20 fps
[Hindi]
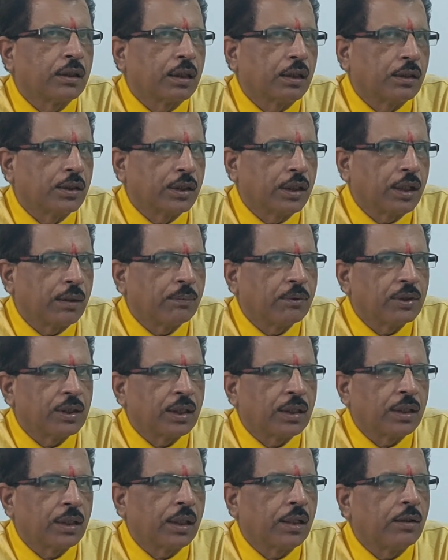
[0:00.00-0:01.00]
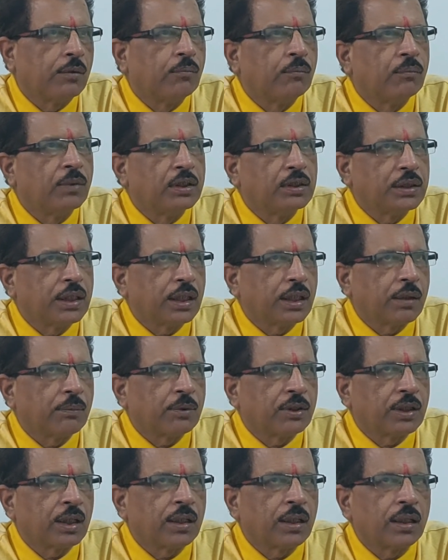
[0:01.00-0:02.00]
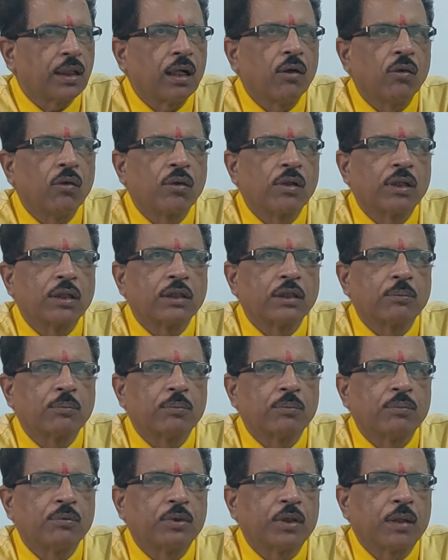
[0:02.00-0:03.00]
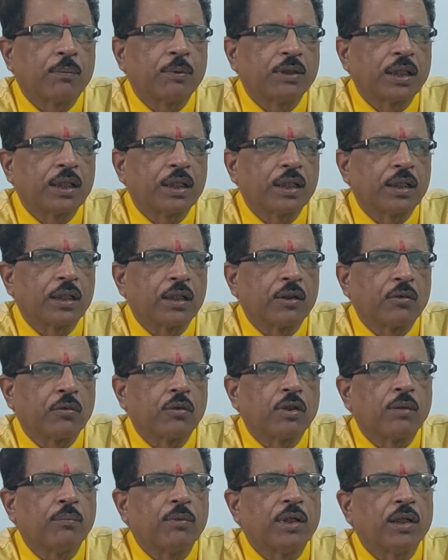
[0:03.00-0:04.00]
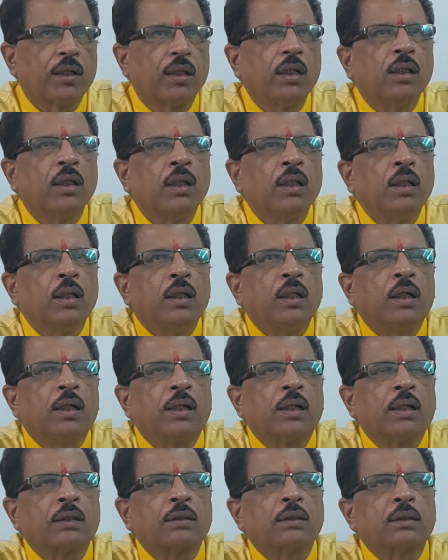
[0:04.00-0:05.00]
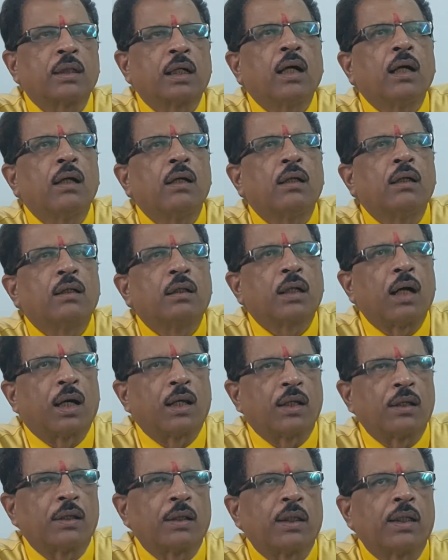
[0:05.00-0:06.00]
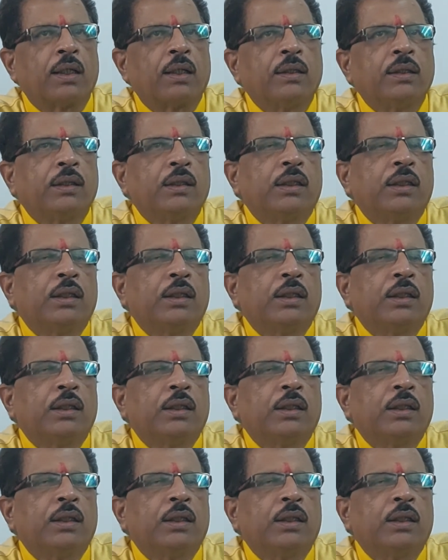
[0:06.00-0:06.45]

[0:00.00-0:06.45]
कंठ का पता लगा मज्जा का पता लगा और रक्त का पता लगा क्योंकि मंगल रक्त का कारक है